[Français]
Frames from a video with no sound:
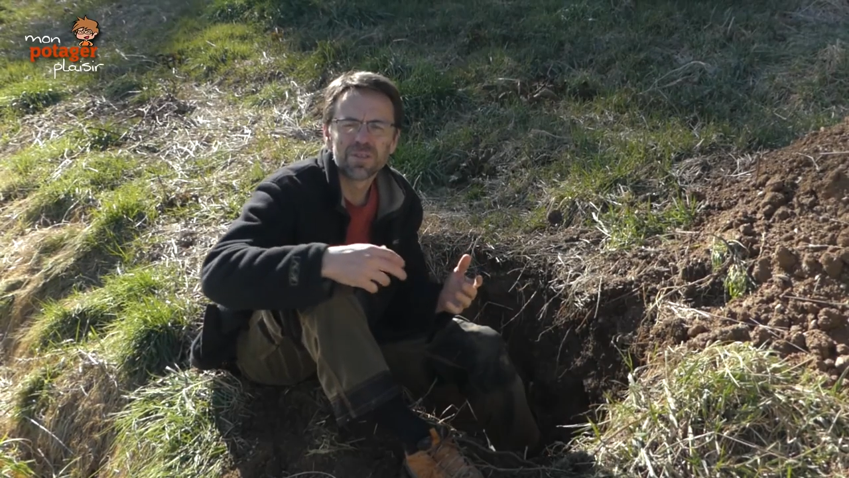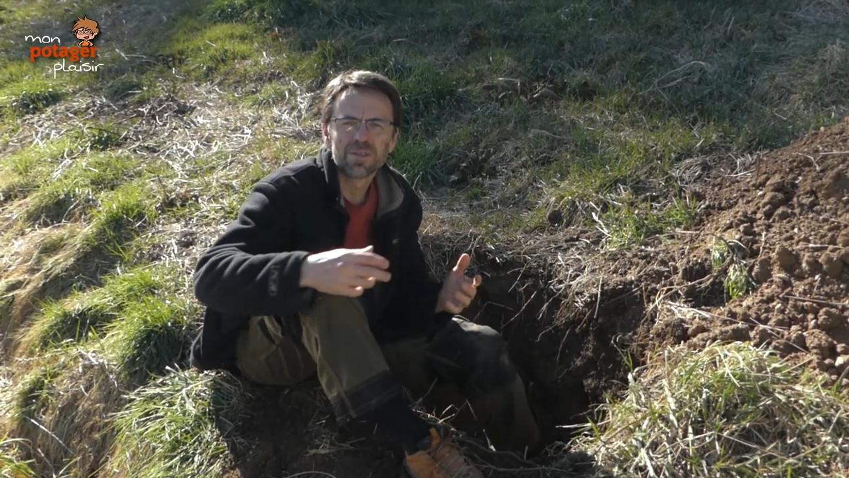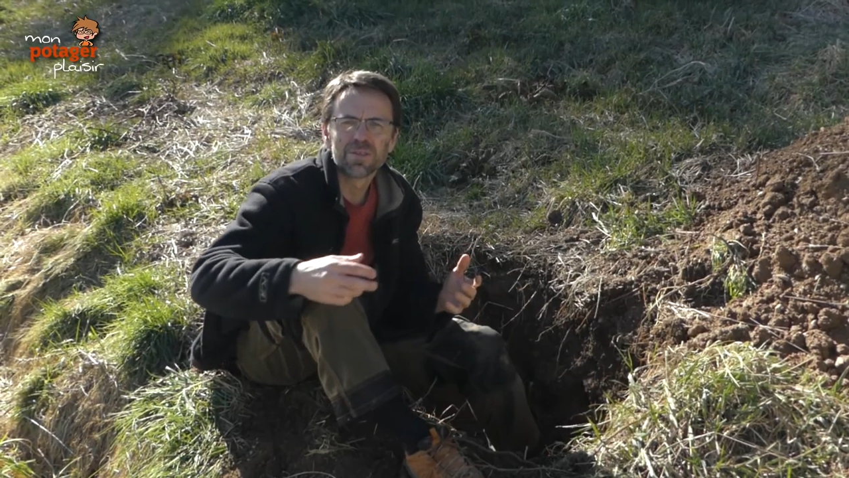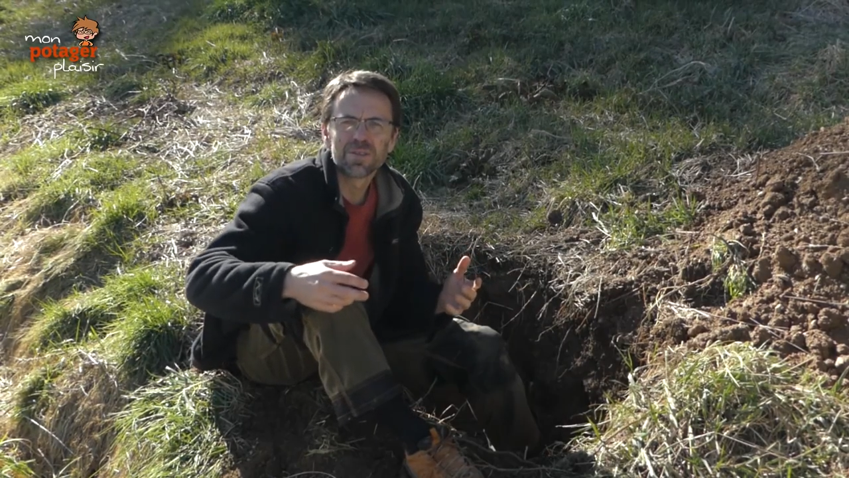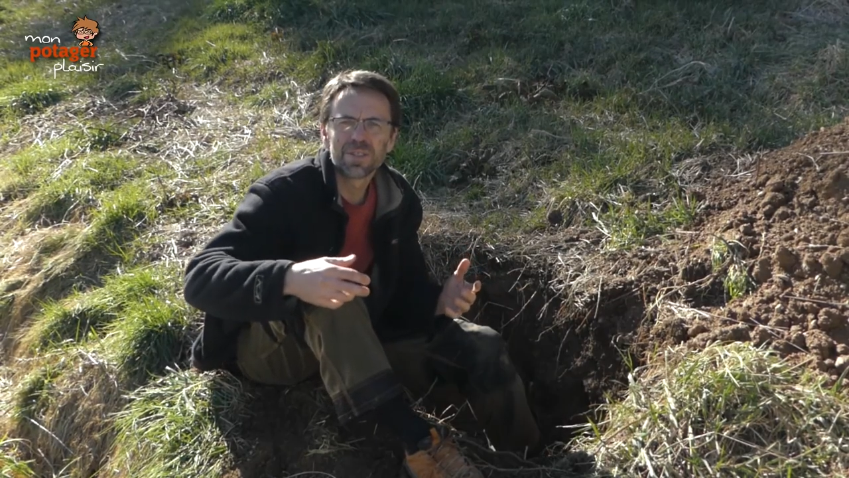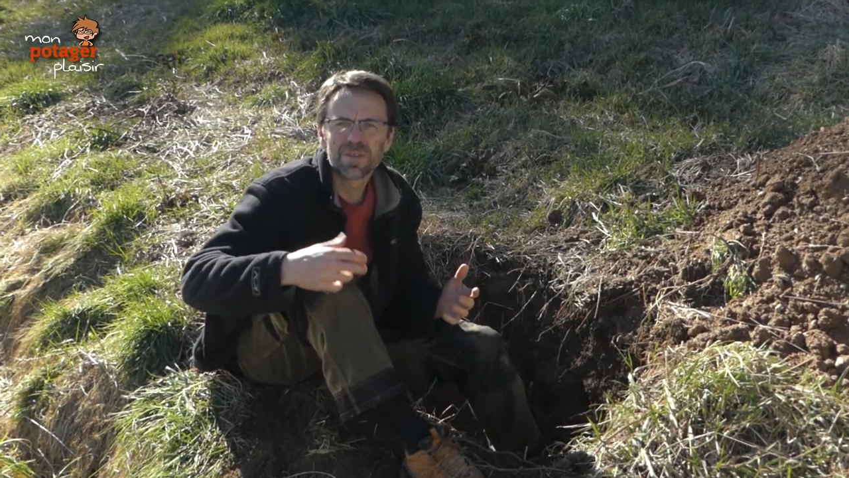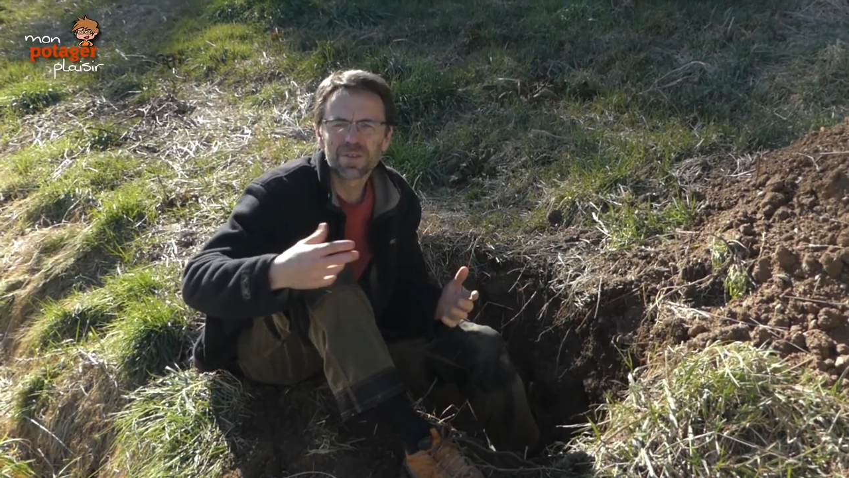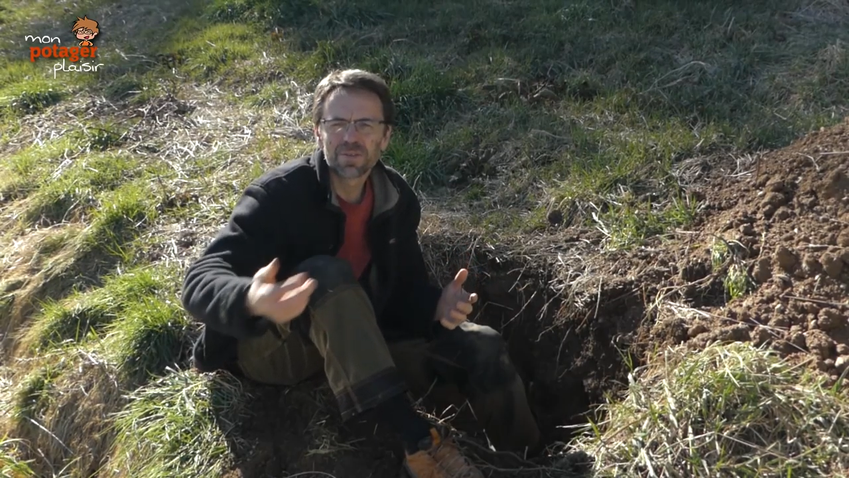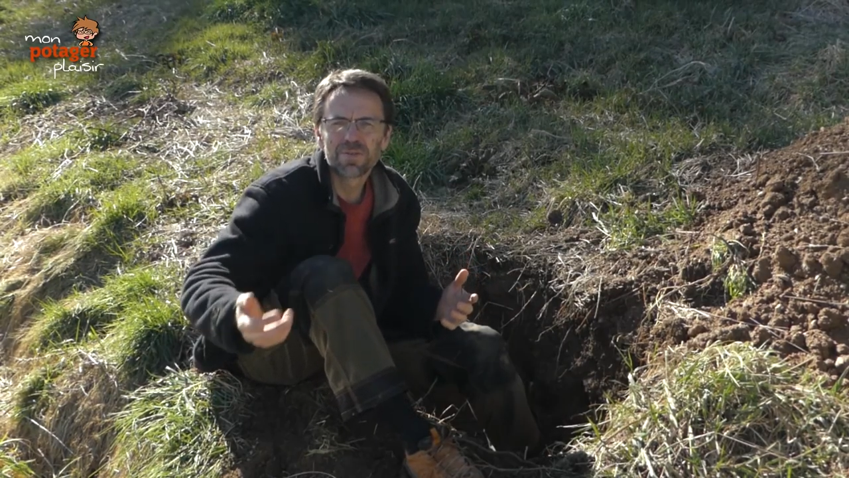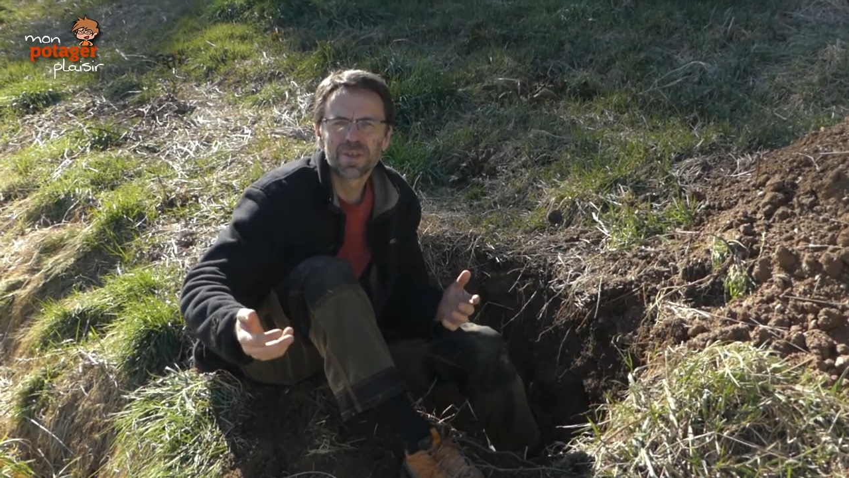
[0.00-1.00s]
euh, si
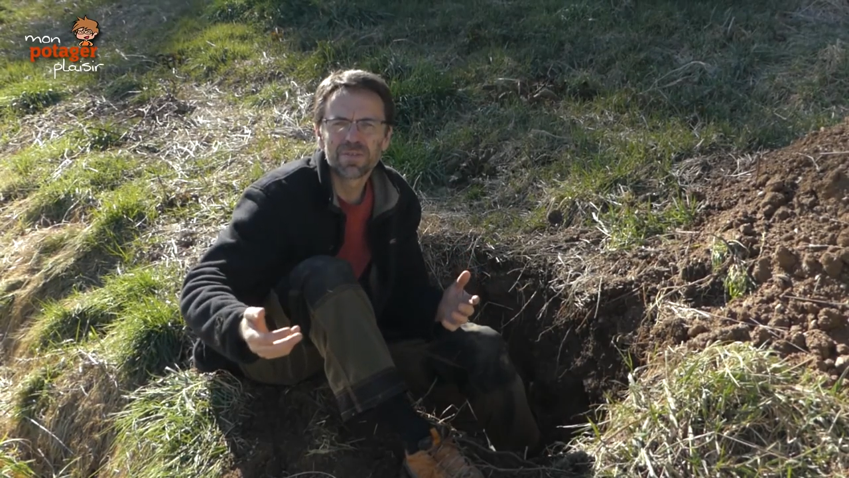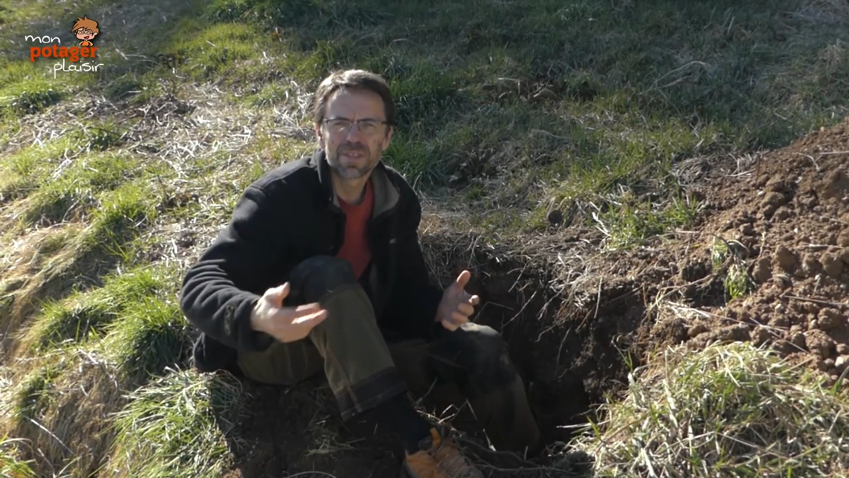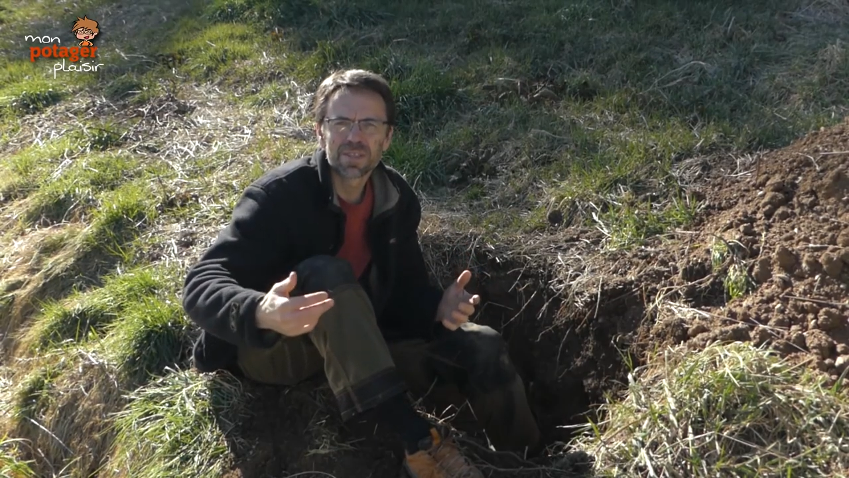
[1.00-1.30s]
j'avais fait avec